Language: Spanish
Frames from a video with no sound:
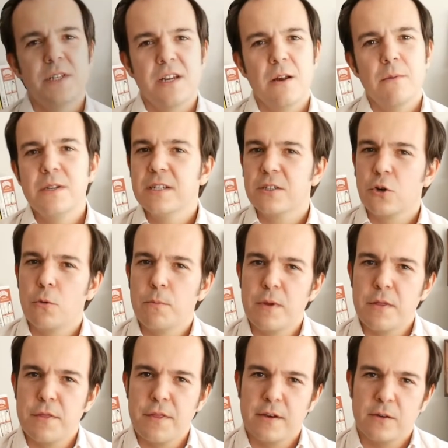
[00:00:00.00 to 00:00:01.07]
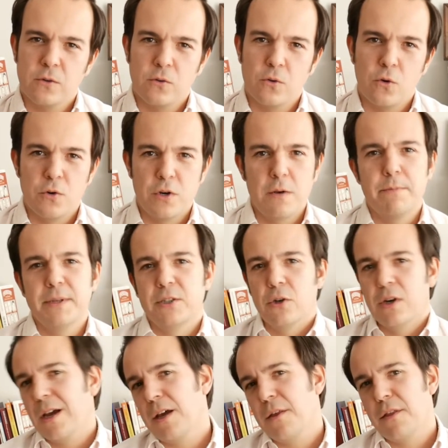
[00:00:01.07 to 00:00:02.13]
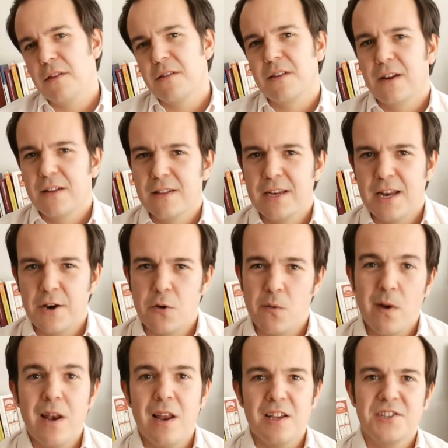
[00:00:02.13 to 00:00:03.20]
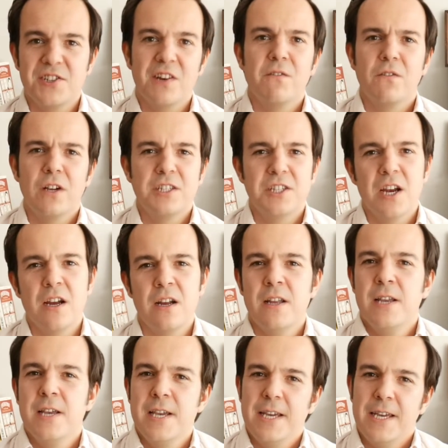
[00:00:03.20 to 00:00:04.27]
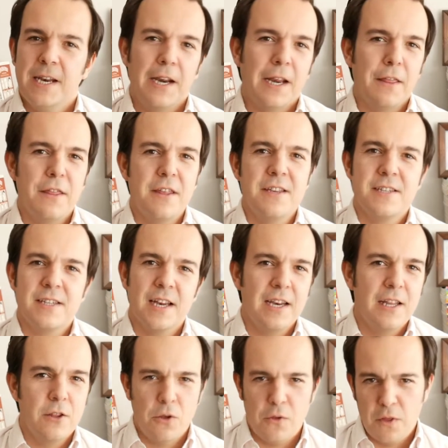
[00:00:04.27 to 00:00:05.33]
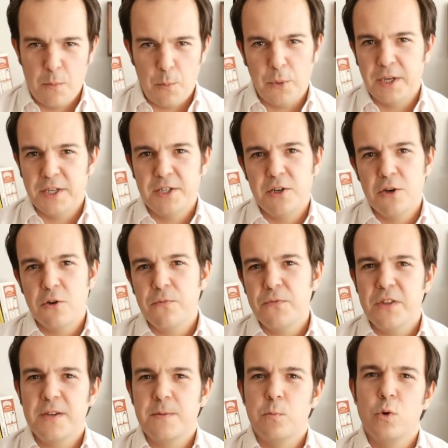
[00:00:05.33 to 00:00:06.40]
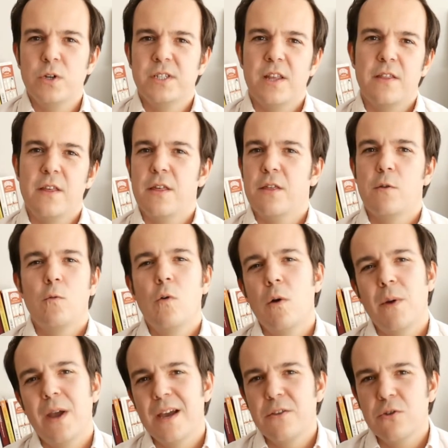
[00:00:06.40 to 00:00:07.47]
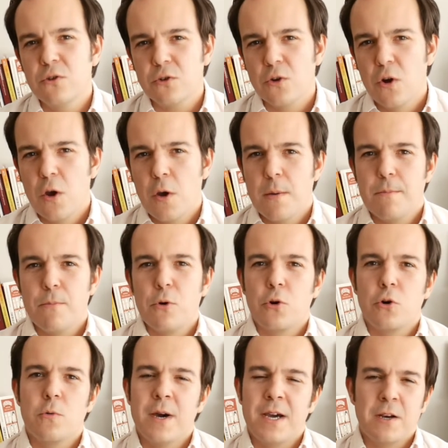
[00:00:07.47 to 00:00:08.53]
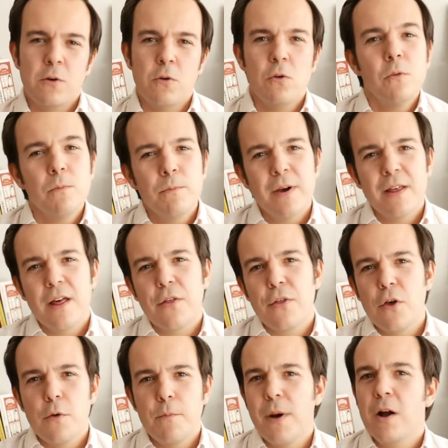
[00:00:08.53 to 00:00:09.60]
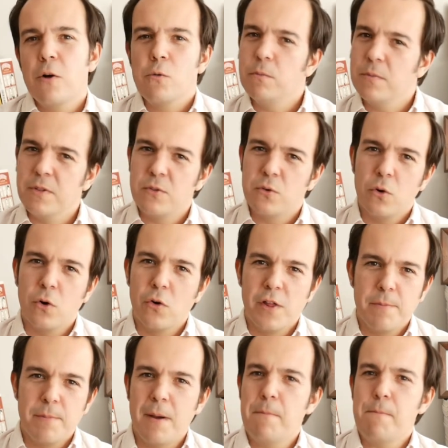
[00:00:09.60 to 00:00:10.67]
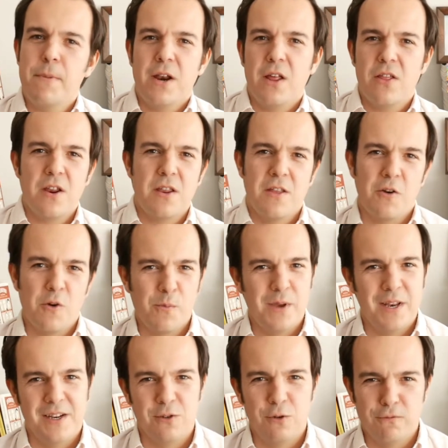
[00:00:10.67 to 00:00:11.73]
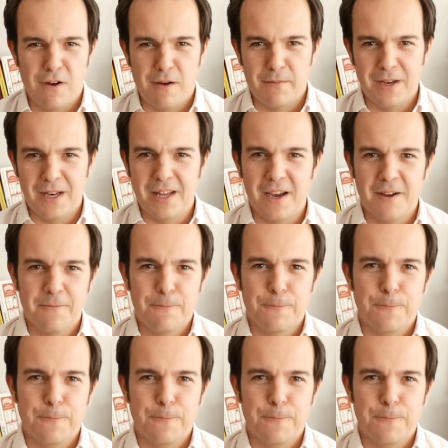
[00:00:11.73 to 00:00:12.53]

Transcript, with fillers: Miserables comienza con el personaje central de la novela, Jean Valjean, recién salido de prisión después de 19 años por robar un pedazo de pan, un mendrugo de pan para dar de comer a su familia.